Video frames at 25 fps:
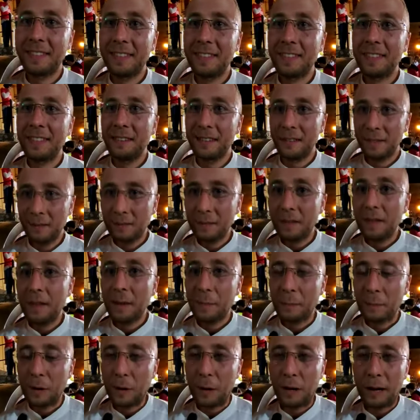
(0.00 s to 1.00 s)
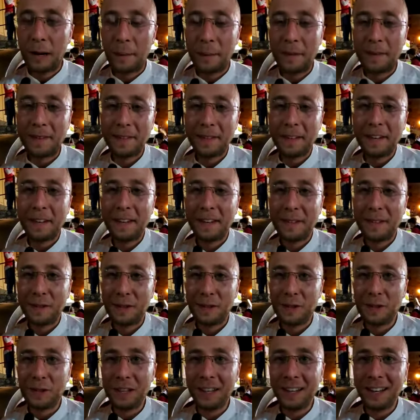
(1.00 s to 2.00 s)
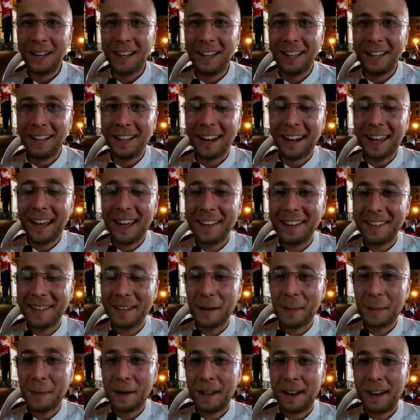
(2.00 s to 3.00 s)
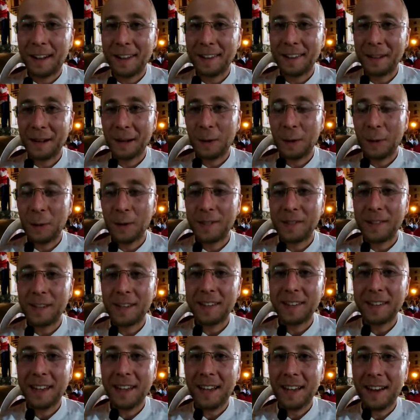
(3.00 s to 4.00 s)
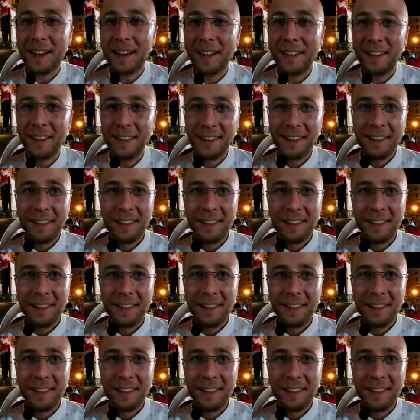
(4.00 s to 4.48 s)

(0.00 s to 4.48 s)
premio Migliore pizzeria di Sicilia, grazie per essere qui stasera